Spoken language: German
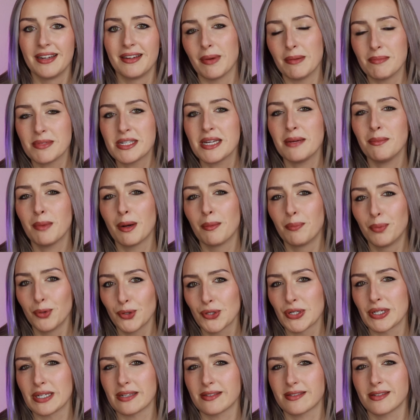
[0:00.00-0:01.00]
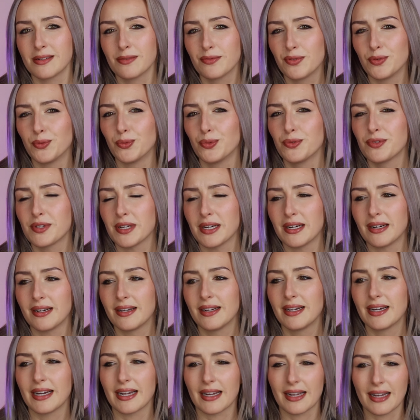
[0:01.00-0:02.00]
Beim Thema Butter sind wir uns
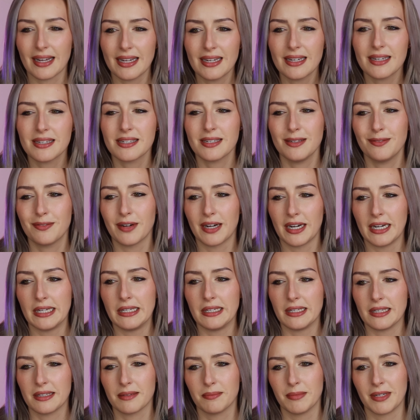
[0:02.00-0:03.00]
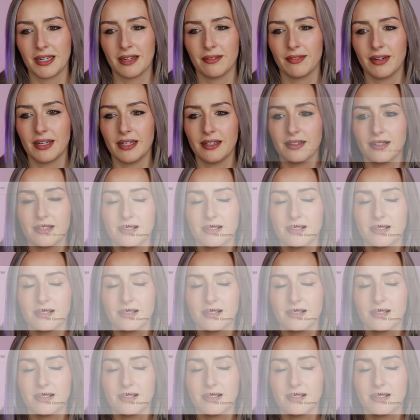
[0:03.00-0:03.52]
ja relativ einig mittlerweile,